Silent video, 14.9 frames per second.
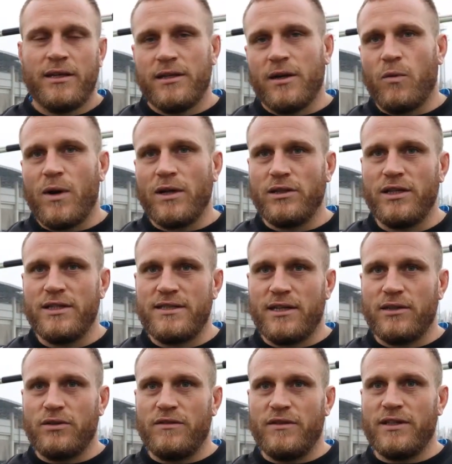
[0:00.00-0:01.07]
da quando ho
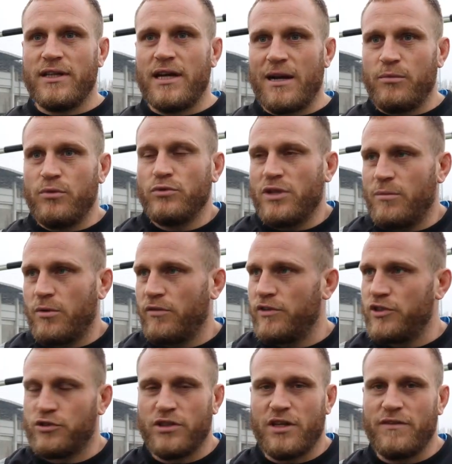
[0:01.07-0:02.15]
iniziato a diventare appunto una
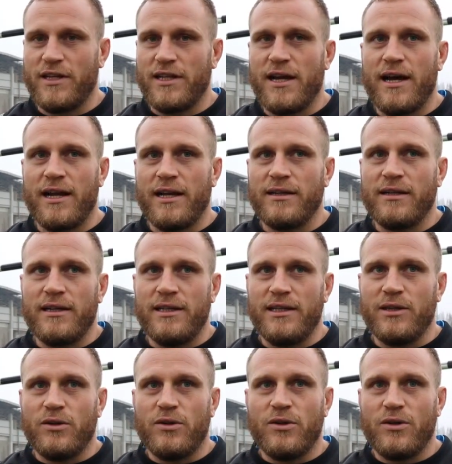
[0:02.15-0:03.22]
professione a Viadana, da lì
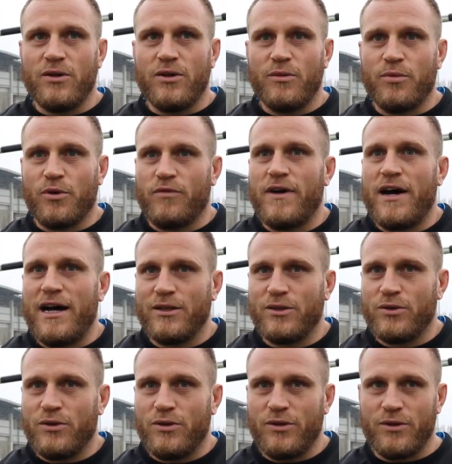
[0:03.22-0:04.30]
ho
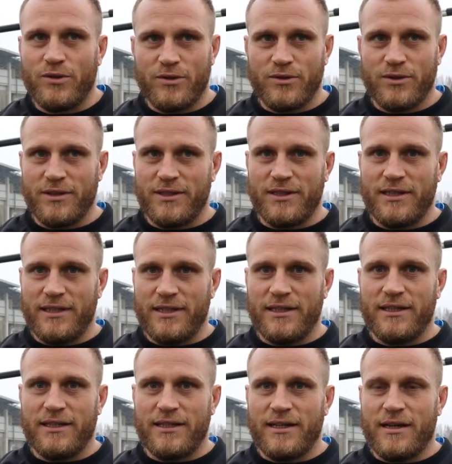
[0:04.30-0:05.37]
provato eh,
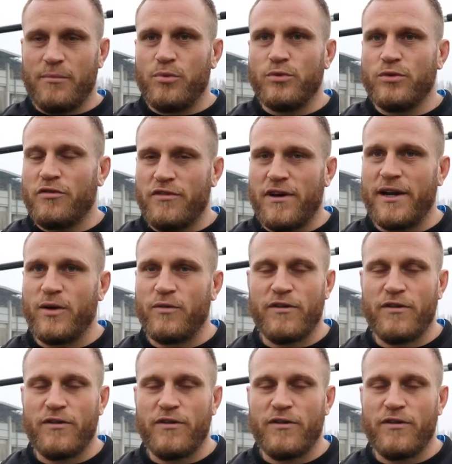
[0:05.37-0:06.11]
appunto fare,